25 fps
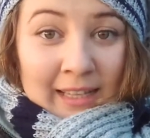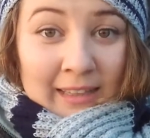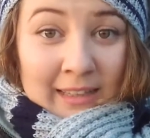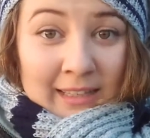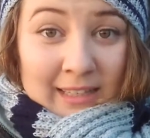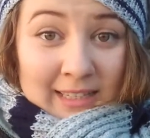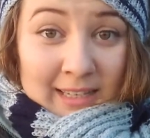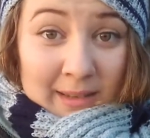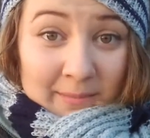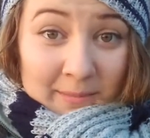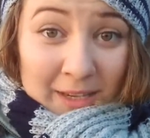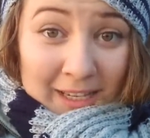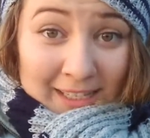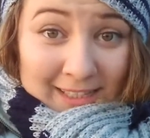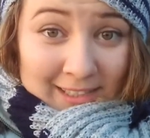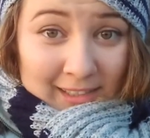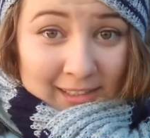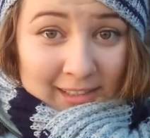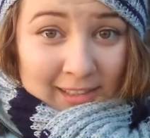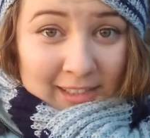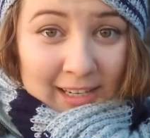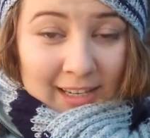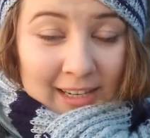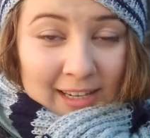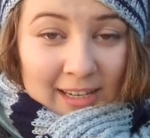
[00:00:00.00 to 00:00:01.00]
Это
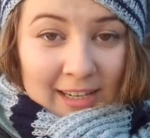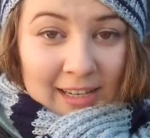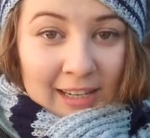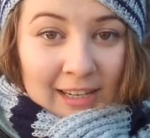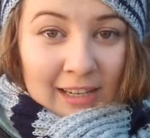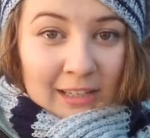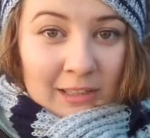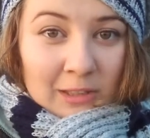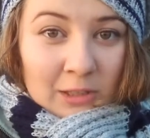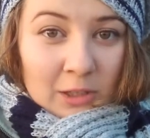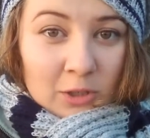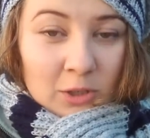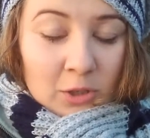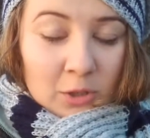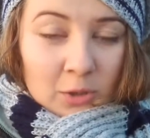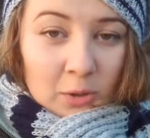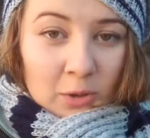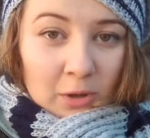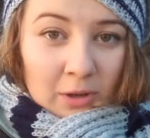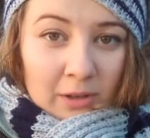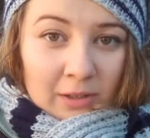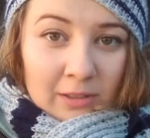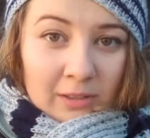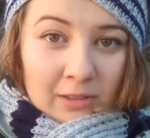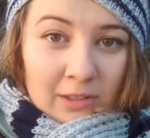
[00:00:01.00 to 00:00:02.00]
заметить
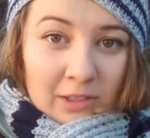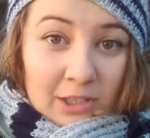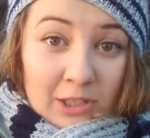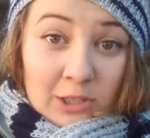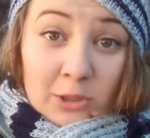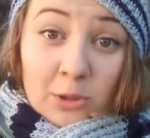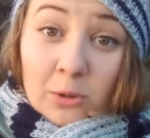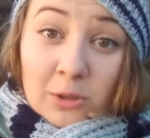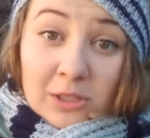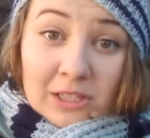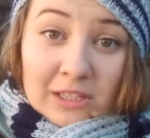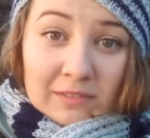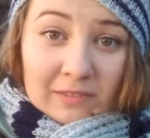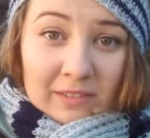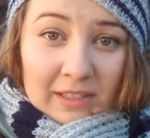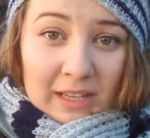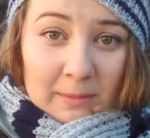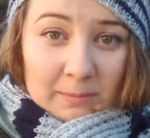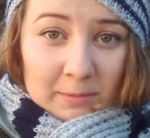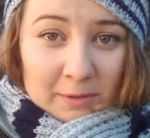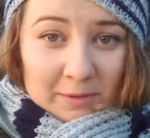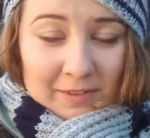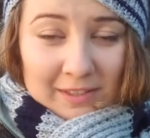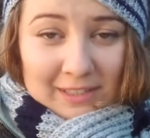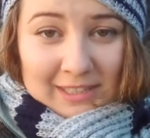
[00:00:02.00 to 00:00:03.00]
ее
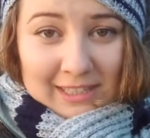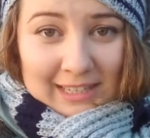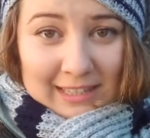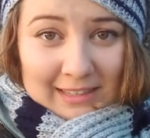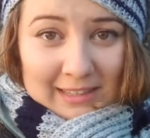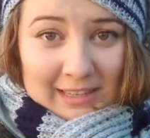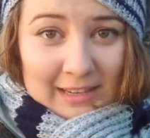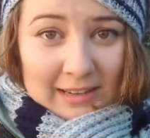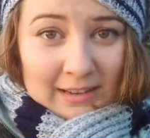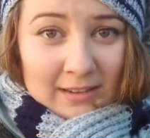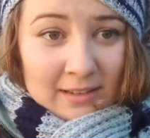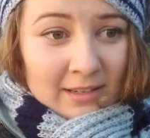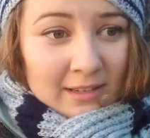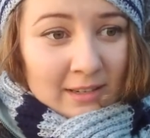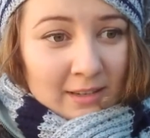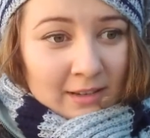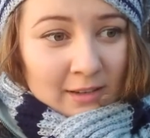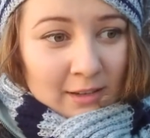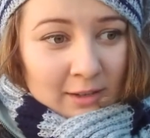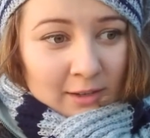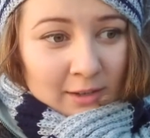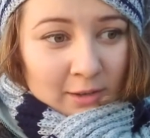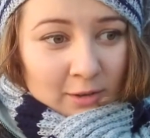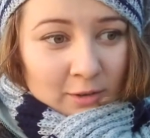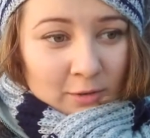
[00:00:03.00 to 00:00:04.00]
деструктивное поведение,
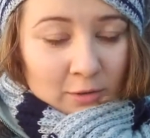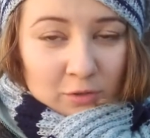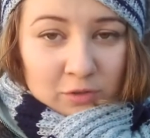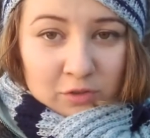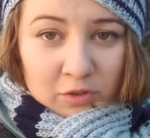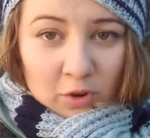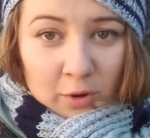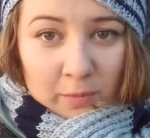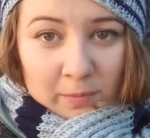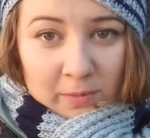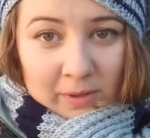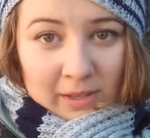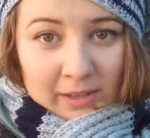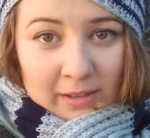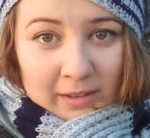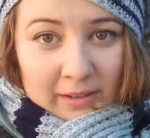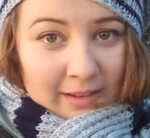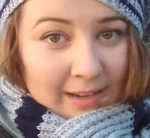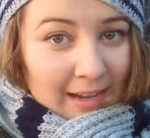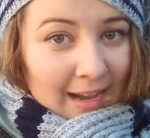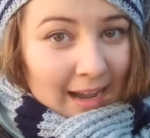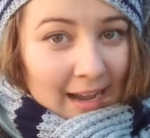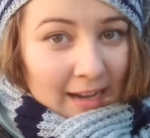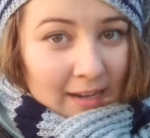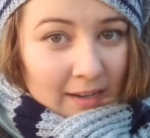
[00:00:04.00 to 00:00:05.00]

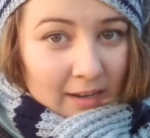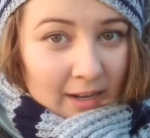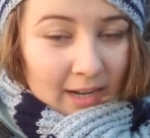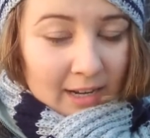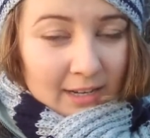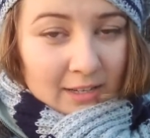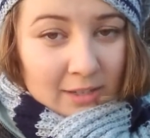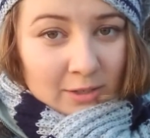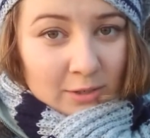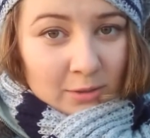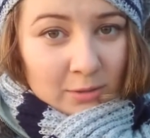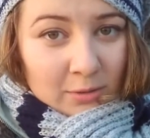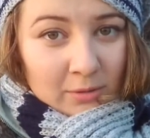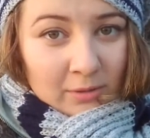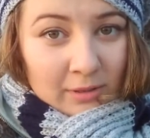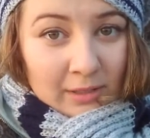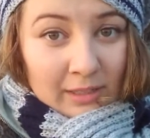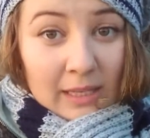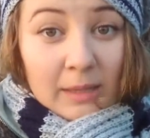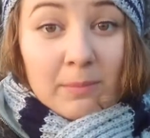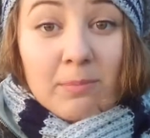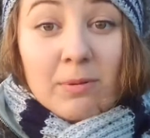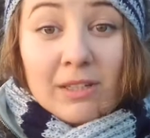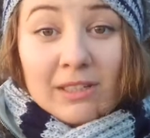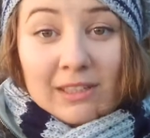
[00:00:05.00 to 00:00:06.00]
фобии, агрессию
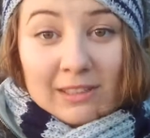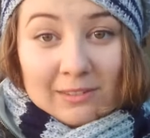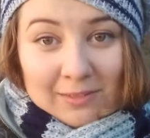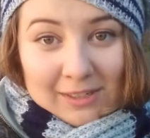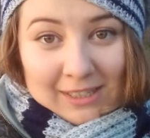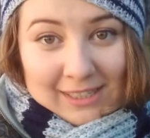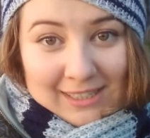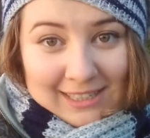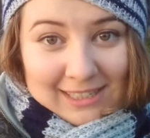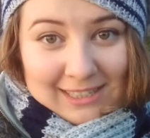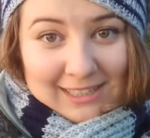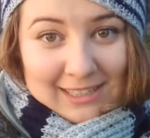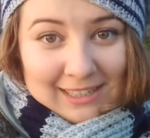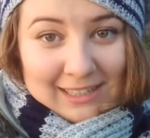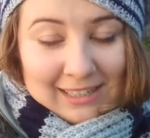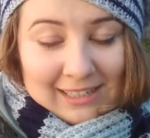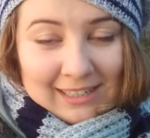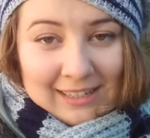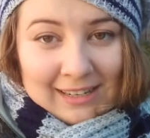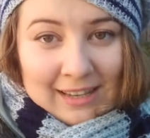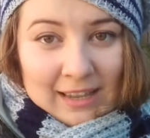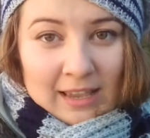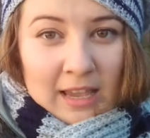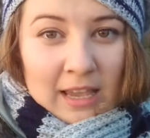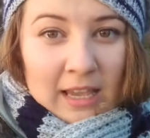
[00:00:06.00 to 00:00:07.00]
и предотвратить
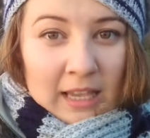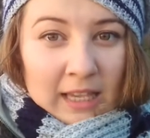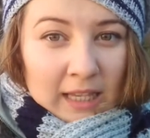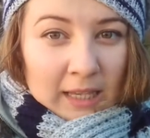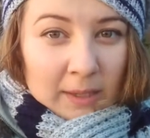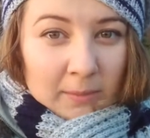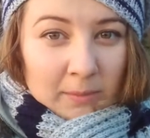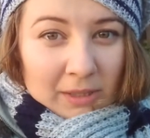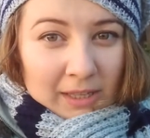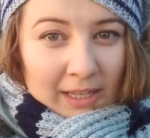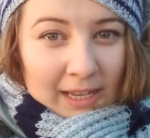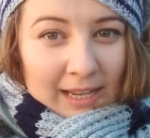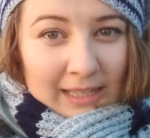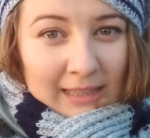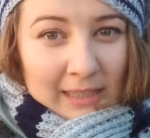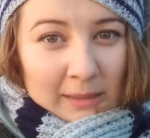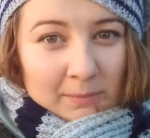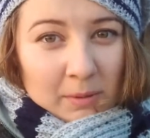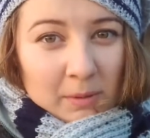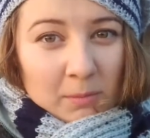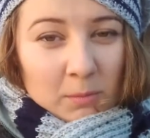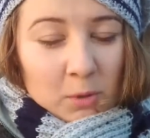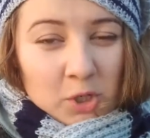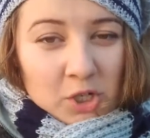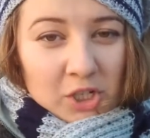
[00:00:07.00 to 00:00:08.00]
их. Именно
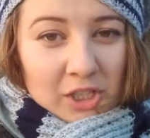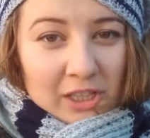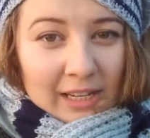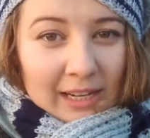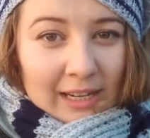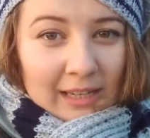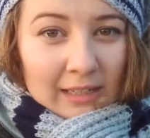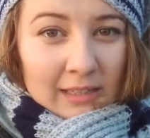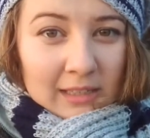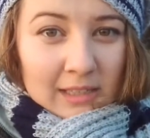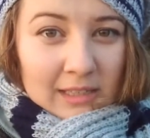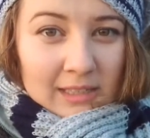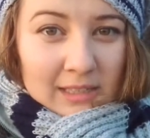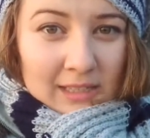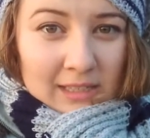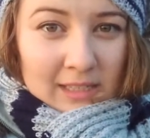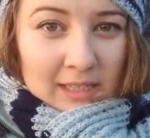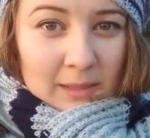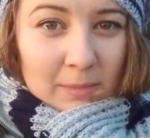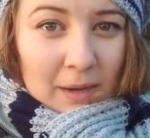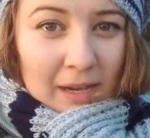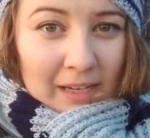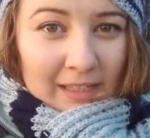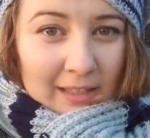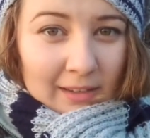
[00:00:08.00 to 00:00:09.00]
это поможет находиться
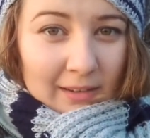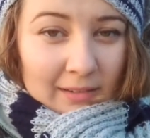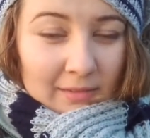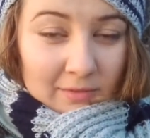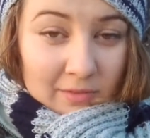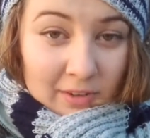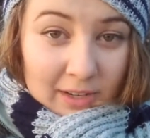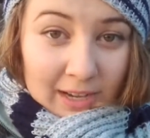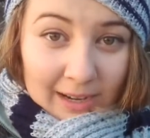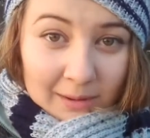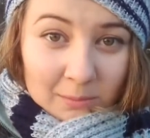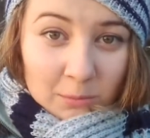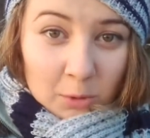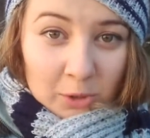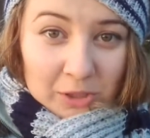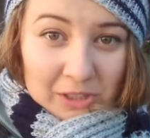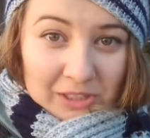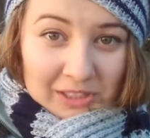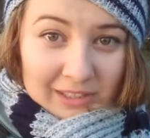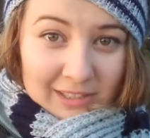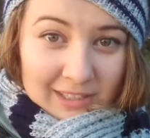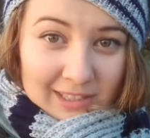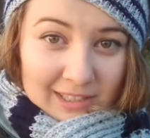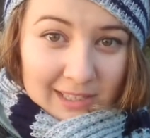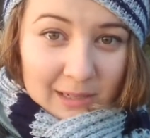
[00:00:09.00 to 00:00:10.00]
собаке в
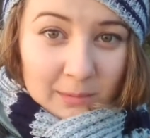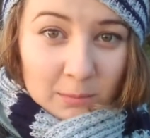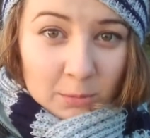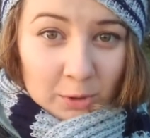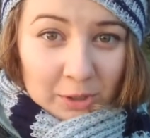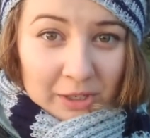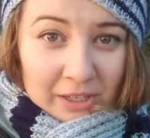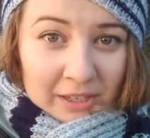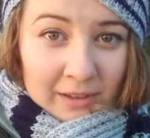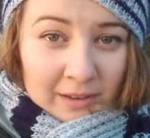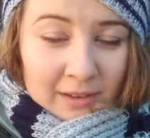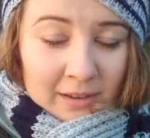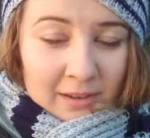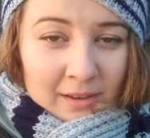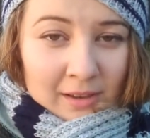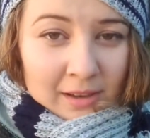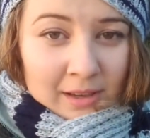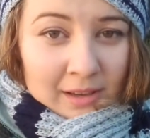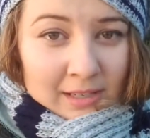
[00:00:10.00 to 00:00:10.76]
гармонии с собой,